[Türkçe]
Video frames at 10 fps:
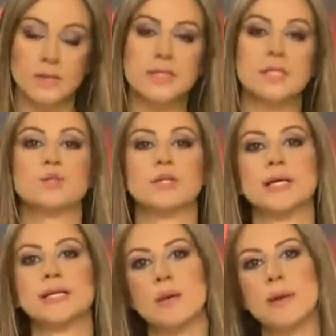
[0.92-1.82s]
Sevgili
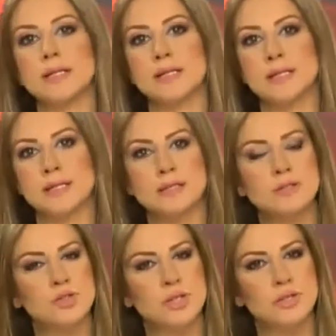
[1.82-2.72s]
seyirciler Yemen'deki
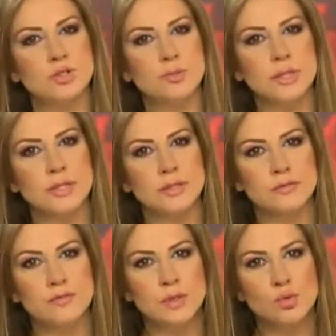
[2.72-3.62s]
iç
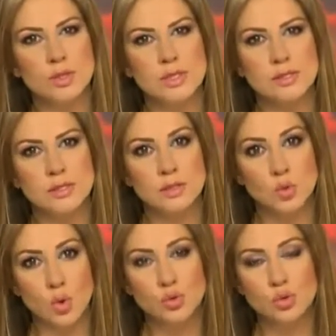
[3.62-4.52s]
çatışmaların faturasını
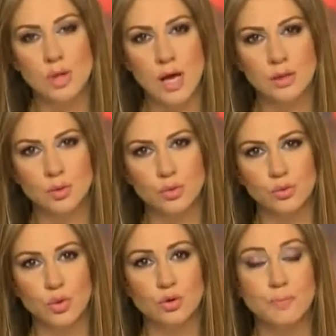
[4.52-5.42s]
yoksul halk
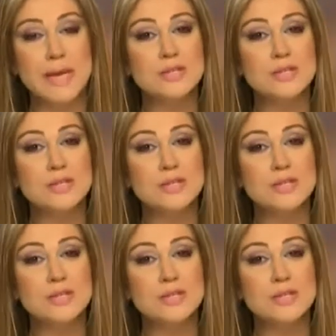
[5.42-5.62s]
ödüyor.